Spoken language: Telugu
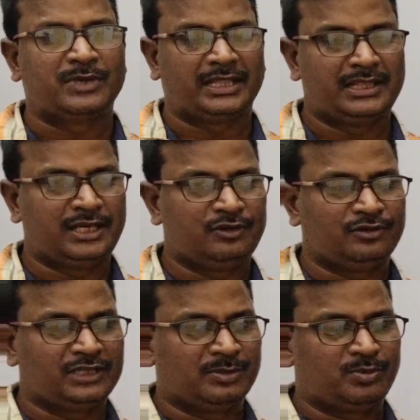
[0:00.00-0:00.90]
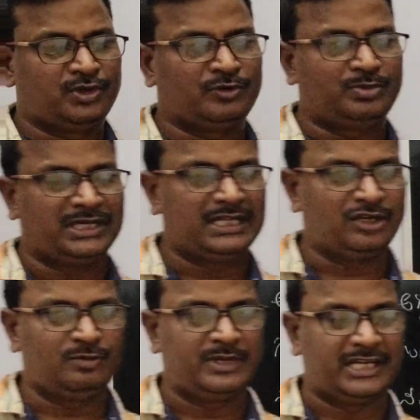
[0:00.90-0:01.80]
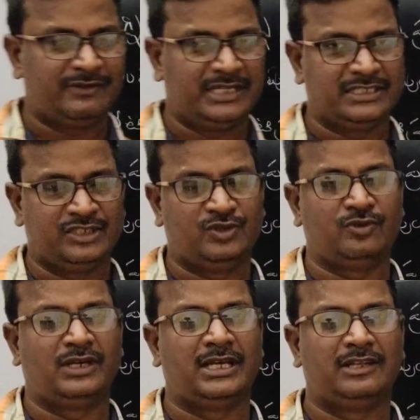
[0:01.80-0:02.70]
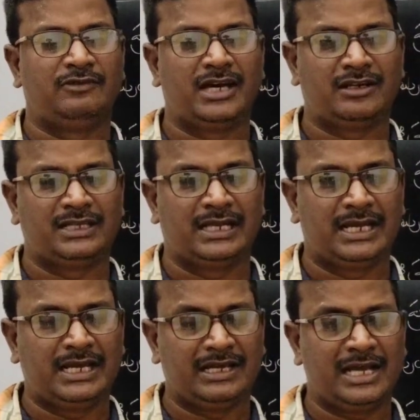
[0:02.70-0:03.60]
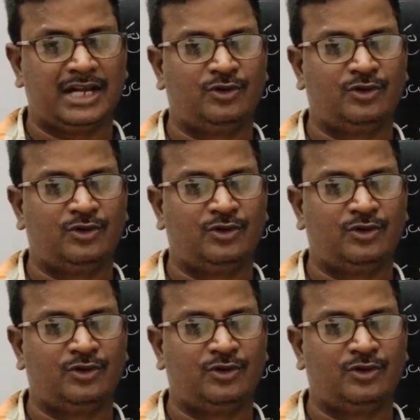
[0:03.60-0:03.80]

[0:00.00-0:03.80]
పెద్దలు ఎప్పుడు పిల్లలను పర్యవేక్షిస్తూ ఉండాలి వాళ్ళు ఎలాగ